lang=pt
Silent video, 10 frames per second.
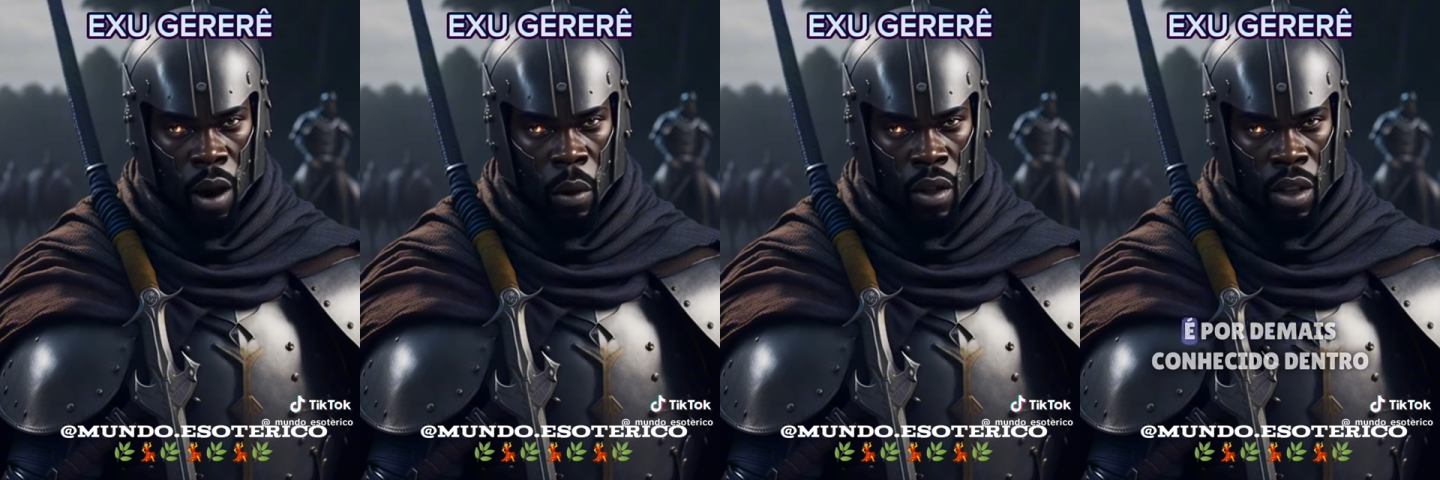
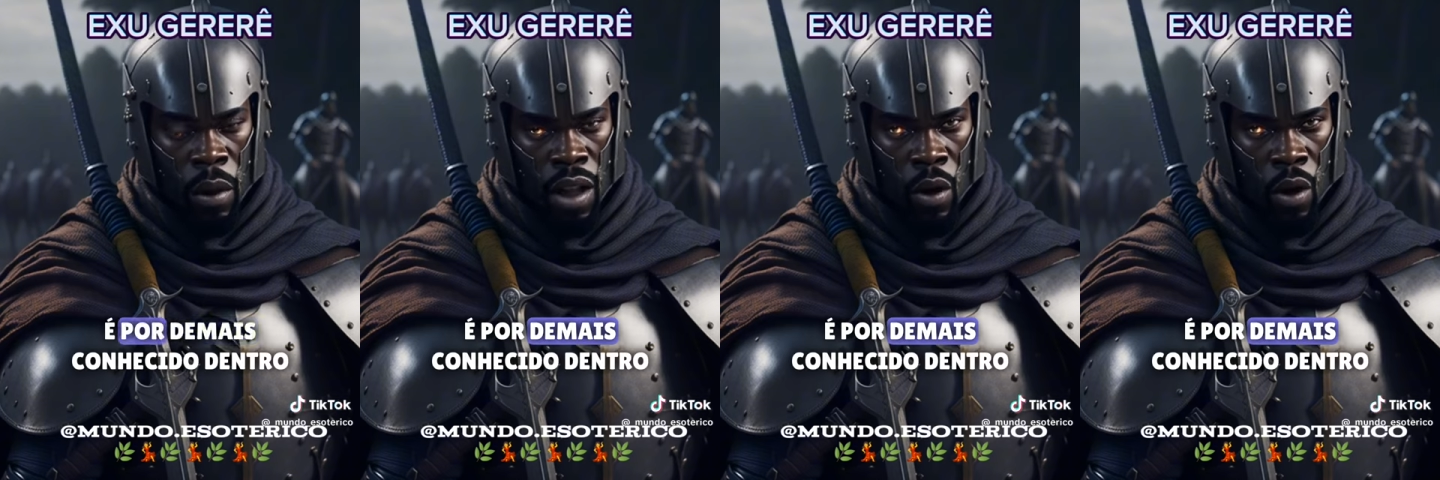é por
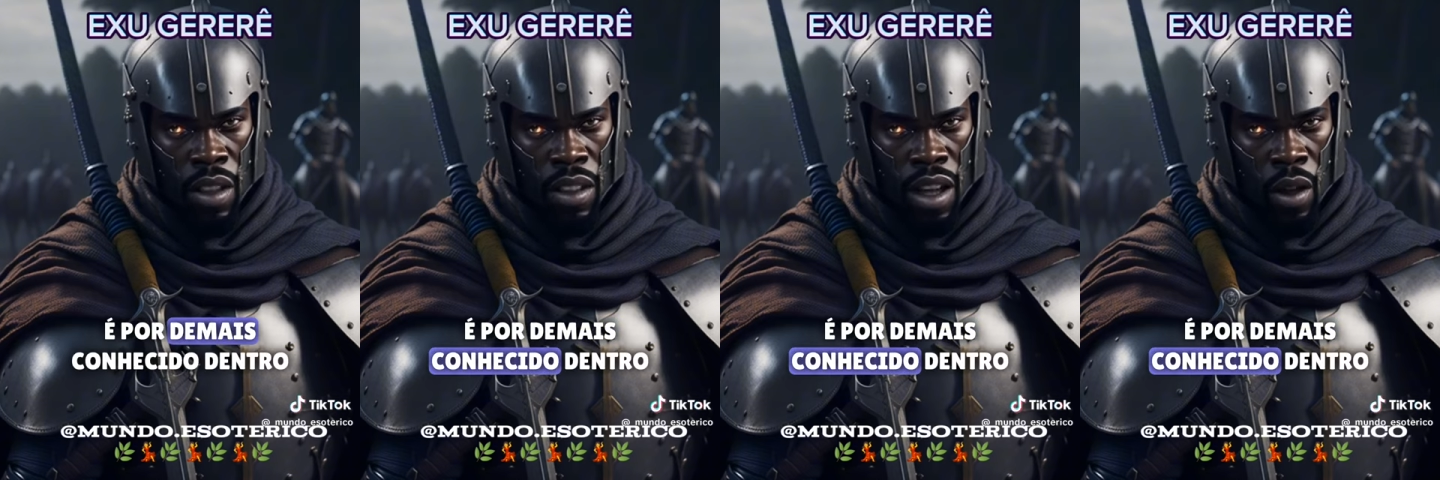demais
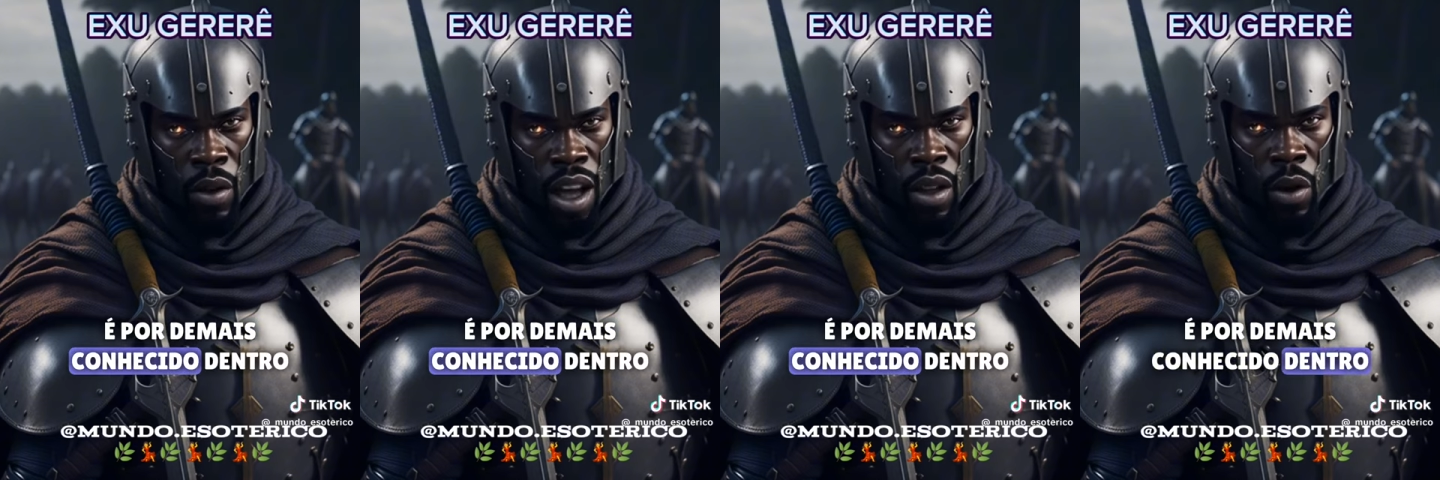
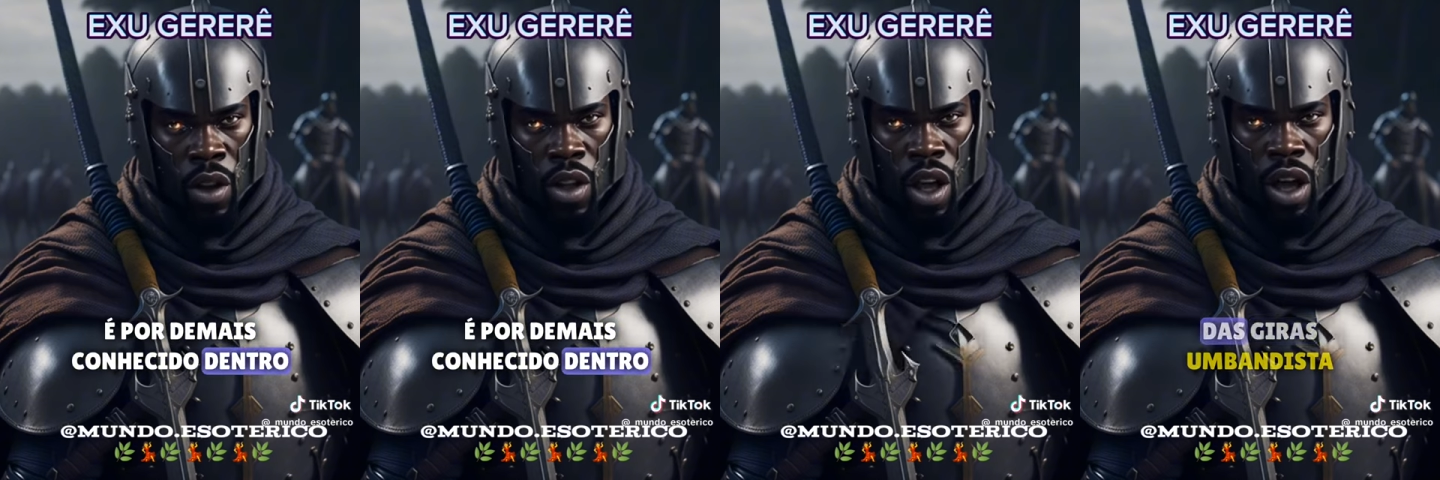conhecido
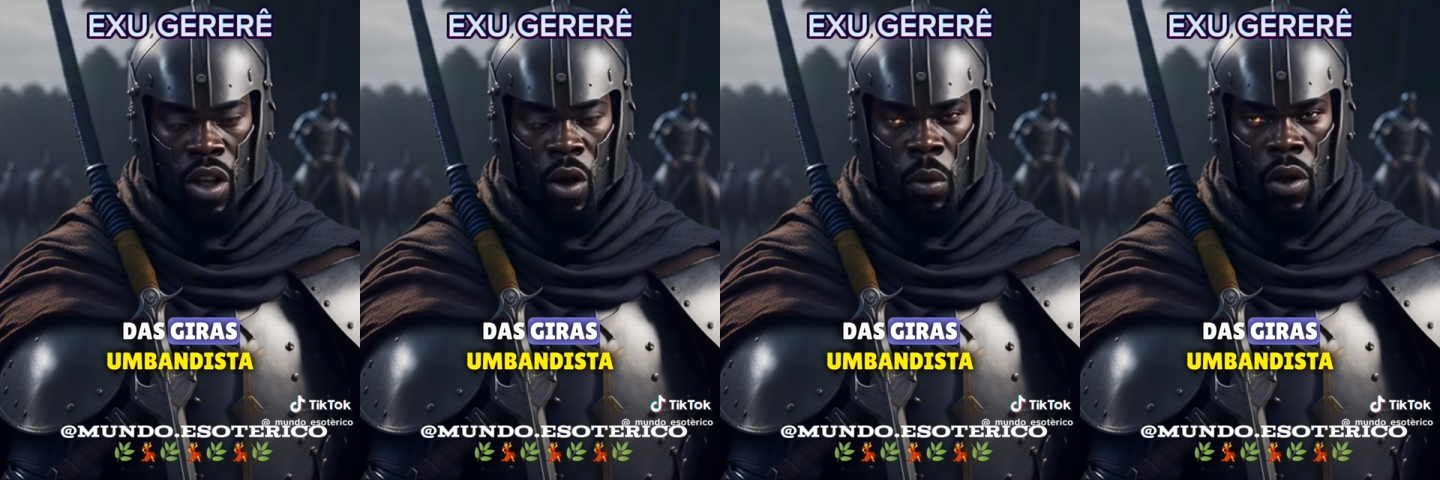dentro das
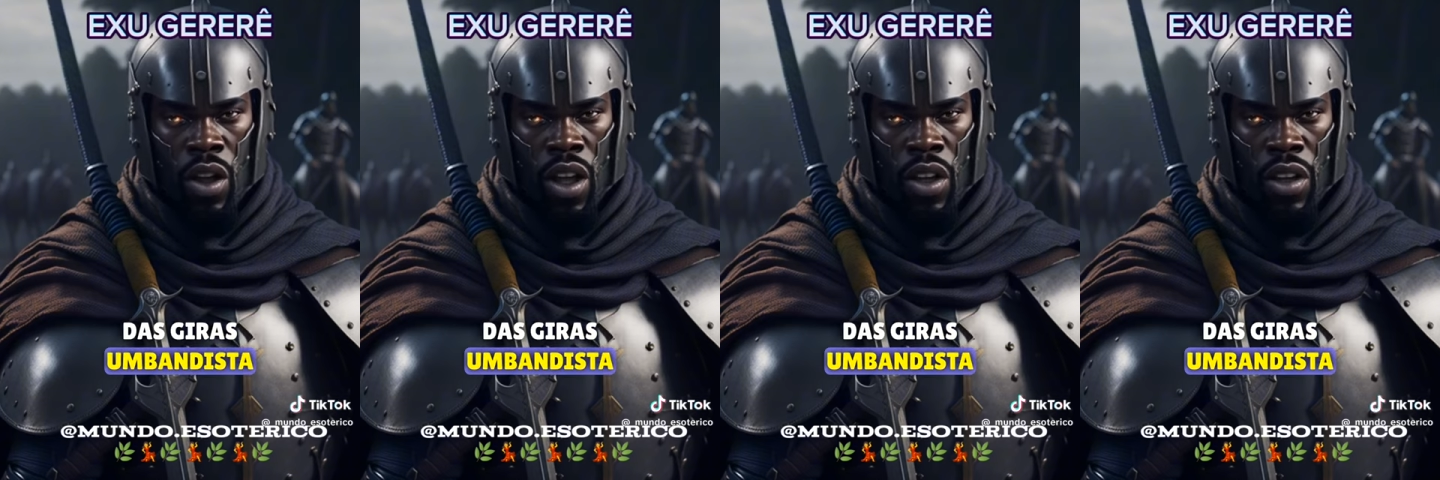giras
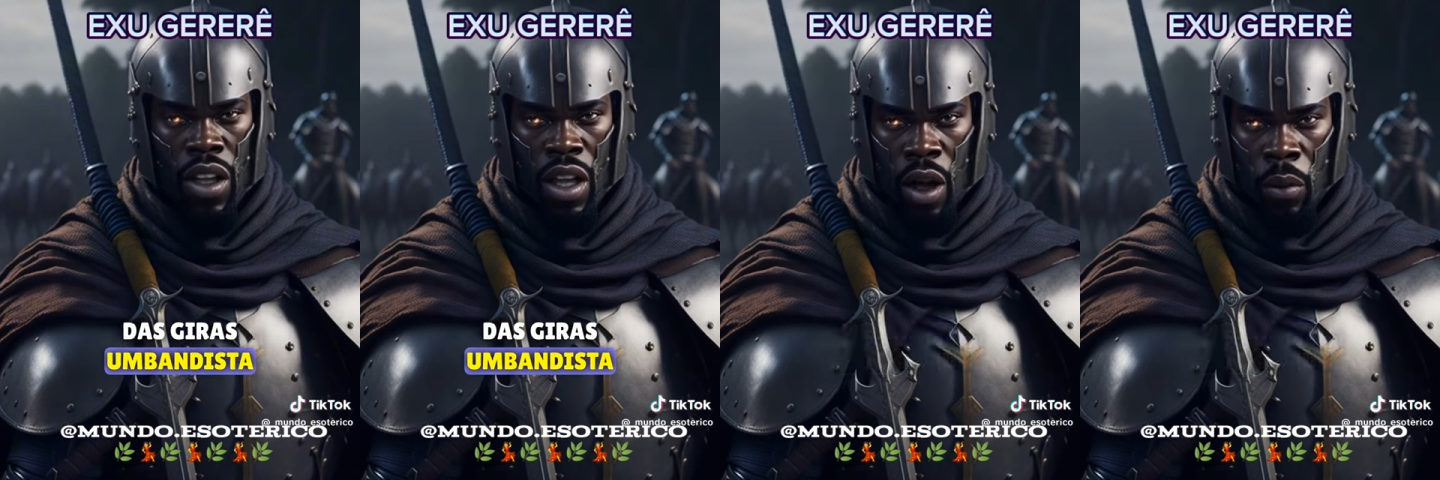
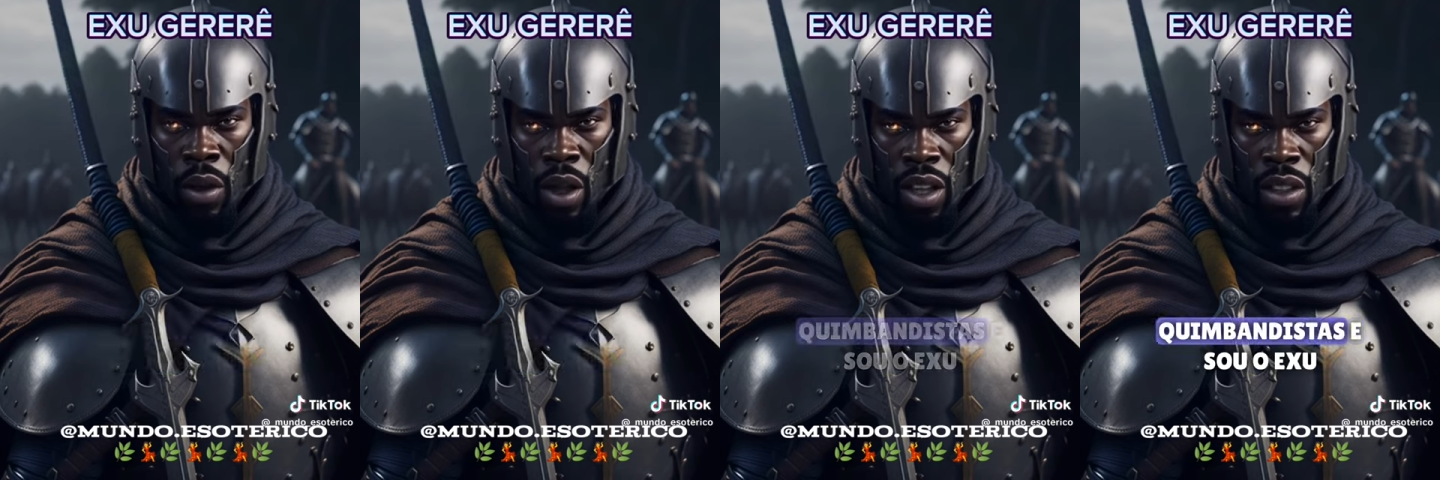umbandistas e
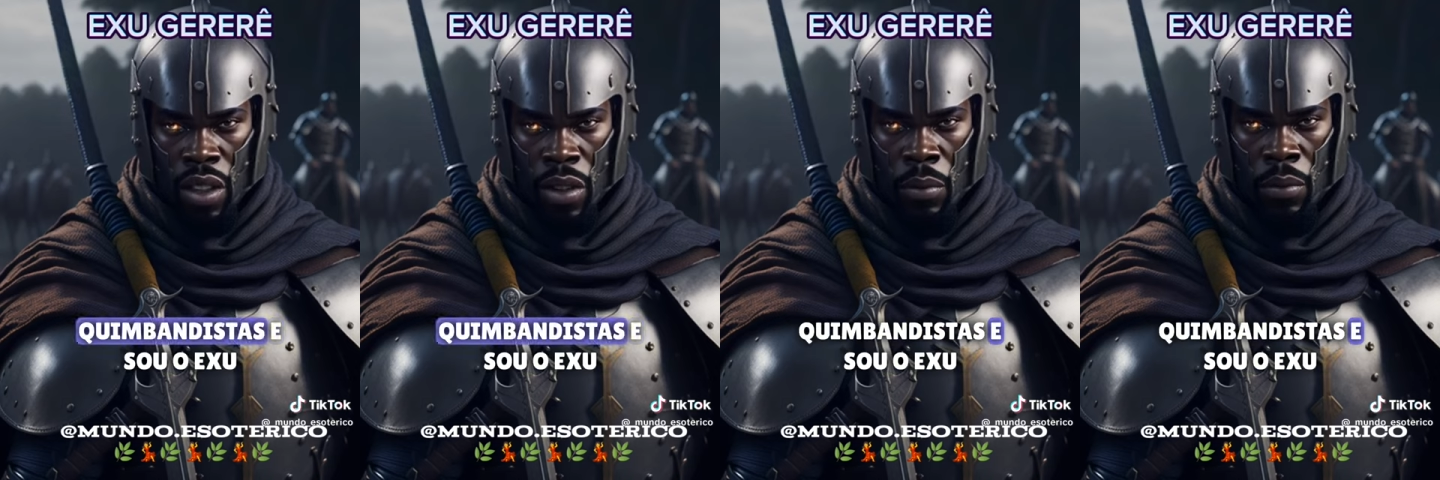
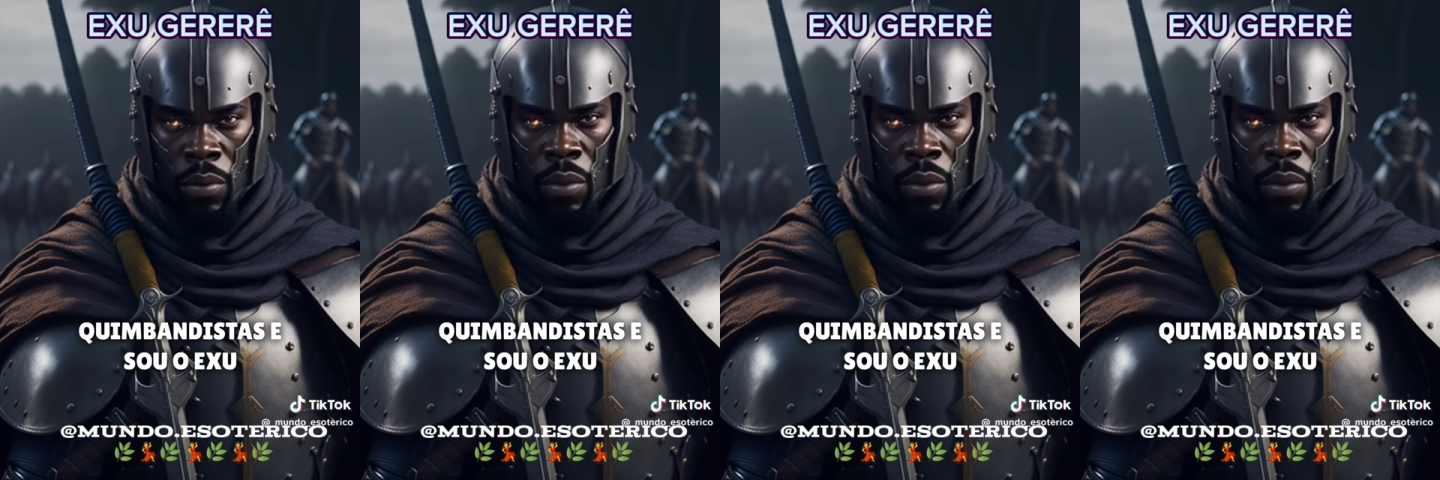quimbandistas,